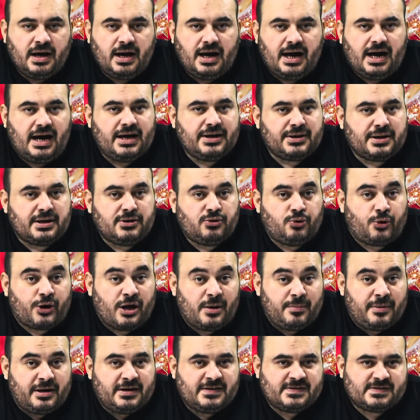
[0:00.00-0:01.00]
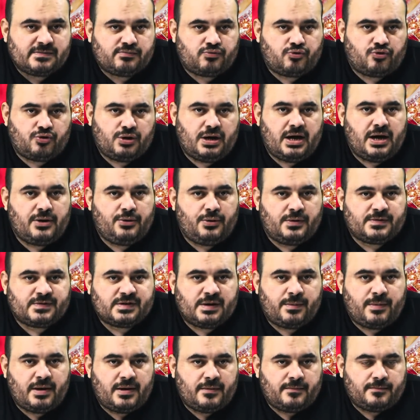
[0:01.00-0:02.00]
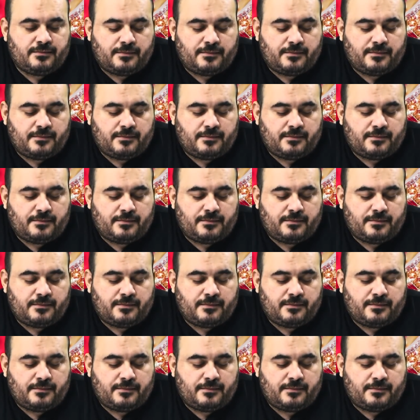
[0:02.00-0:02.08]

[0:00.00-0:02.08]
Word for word: Hayra yoramayız bu rüyayı o zaman.